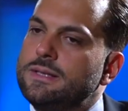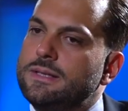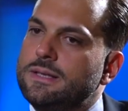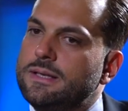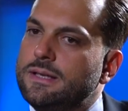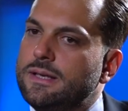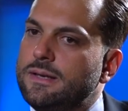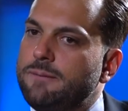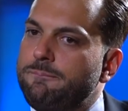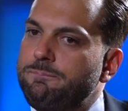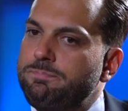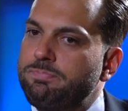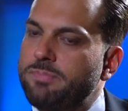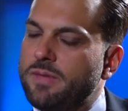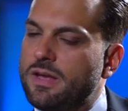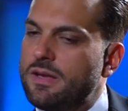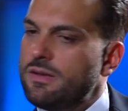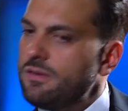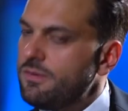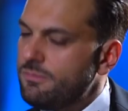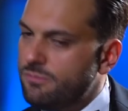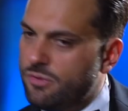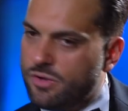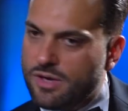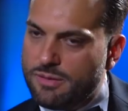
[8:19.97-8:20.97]

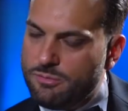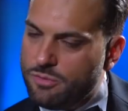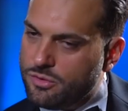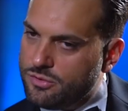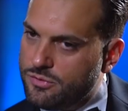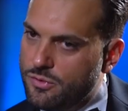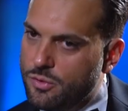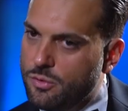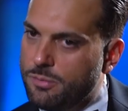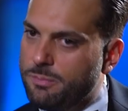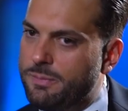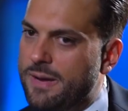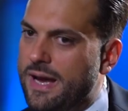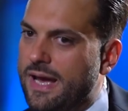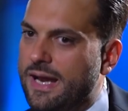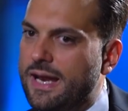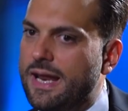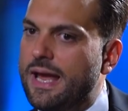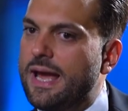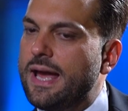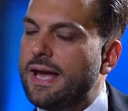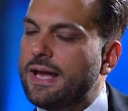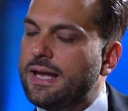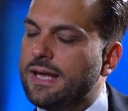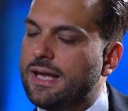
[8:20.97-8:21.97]
ehm, vorremmo
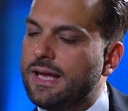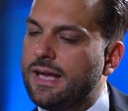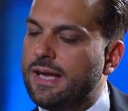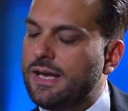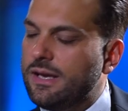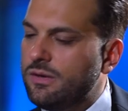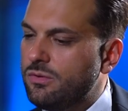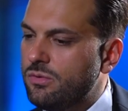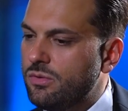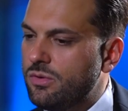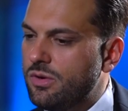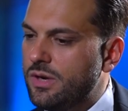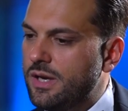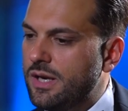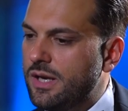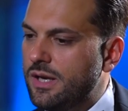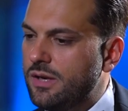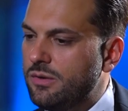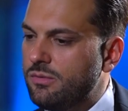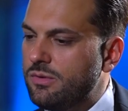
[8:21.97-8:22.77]
sviluppare anche un,